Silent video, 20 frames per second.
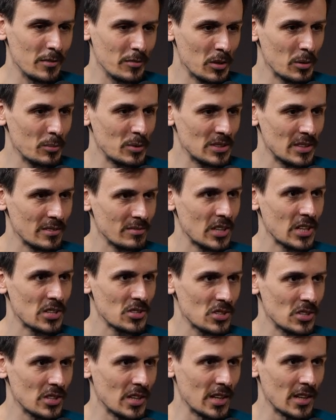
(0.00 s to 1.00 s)
firmy
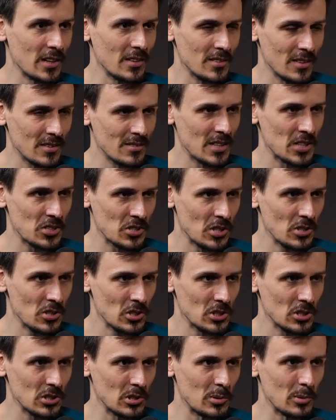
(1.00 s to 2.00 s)
zewnętrzne za znacznie
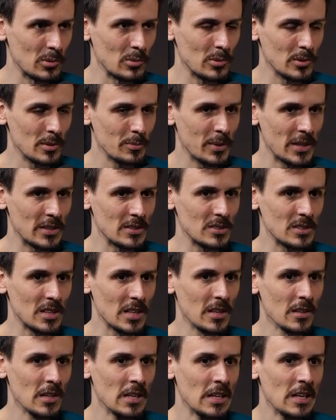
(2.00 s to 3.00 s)
niższą
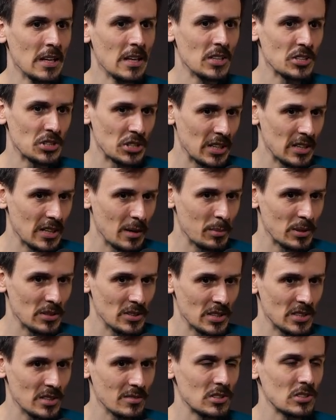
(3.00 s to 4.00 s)
pensję. Średnia
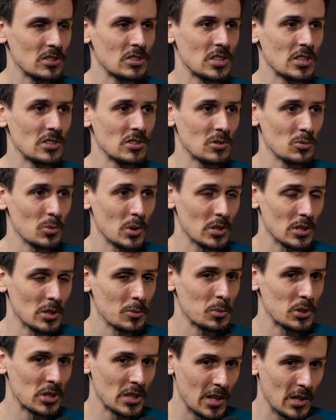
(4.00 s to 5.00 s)
pensja 9 tysięcy
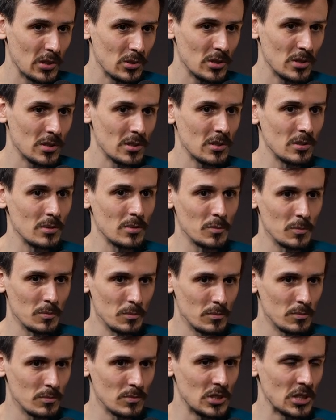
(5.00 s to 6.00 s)
złotych, przychody
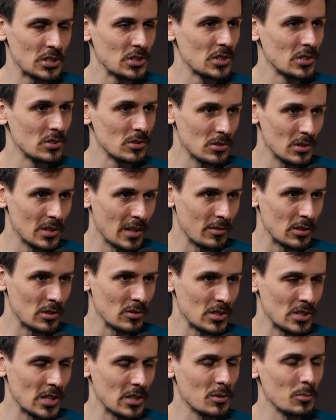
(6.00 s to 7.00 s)
10, nawet
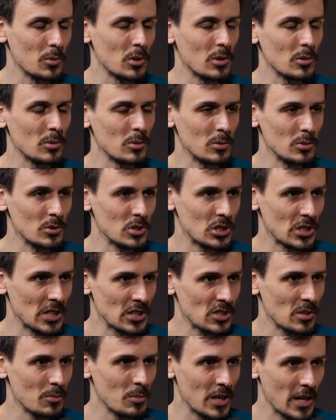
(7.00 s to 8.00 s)
w ostatnim roku
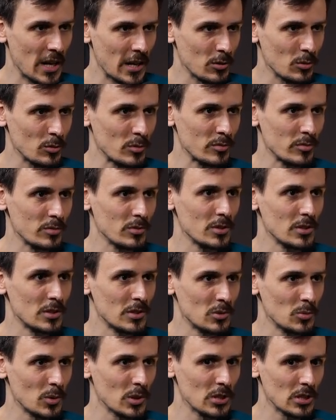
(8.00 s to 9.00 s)
13 miliardów
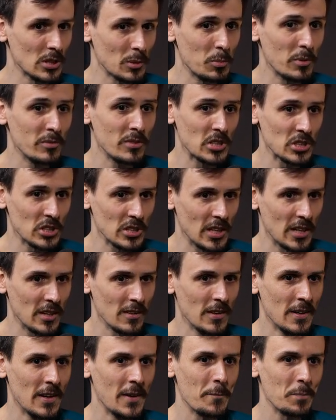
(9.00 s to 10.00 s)
e, złotych,
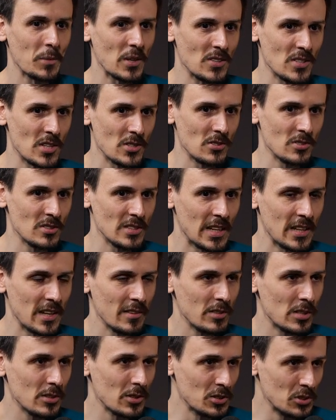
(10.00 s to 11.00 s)
powierzchnia
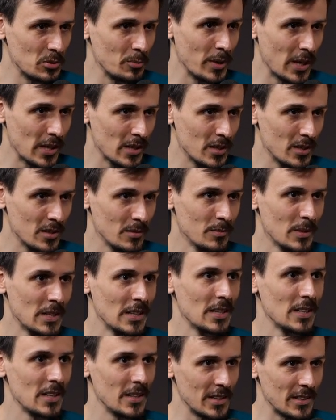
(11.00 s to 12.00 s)
zarządzana wielkości Belgii,
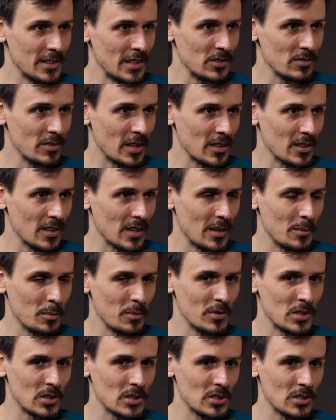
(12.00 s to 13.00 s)
1 czwarta
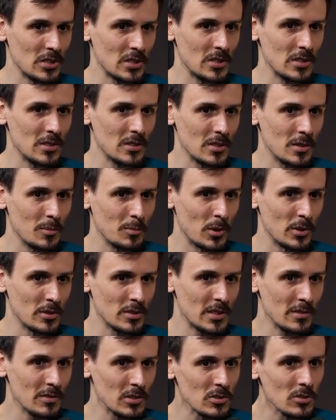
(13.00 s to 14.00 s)
powierzchni
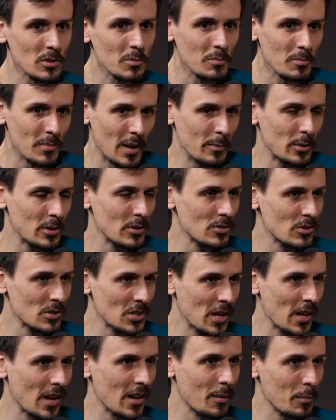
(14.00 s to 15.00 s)
Polski, więc no, mamy do
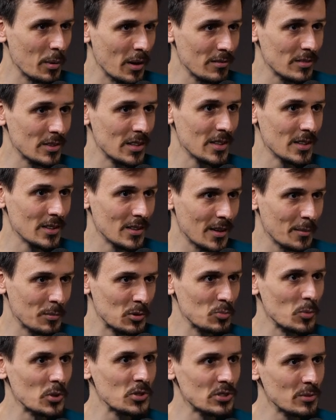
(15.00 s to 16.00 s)
czynienia naprawdę
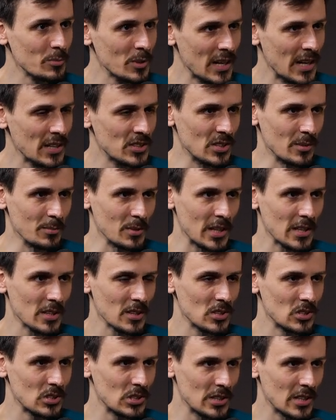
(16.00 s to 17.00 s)
jakby z mocnym graczem,
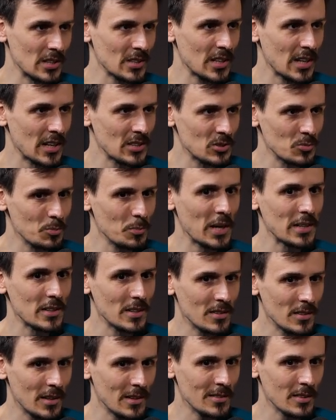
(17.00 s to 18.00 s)
tak? I że ten gracz ma
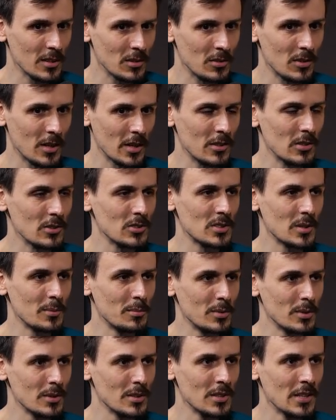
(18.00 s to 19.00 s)
tendencję do tego,
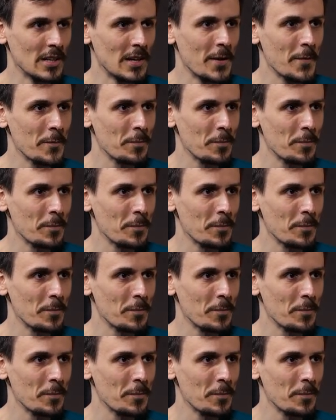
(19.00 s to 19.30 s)
żeby,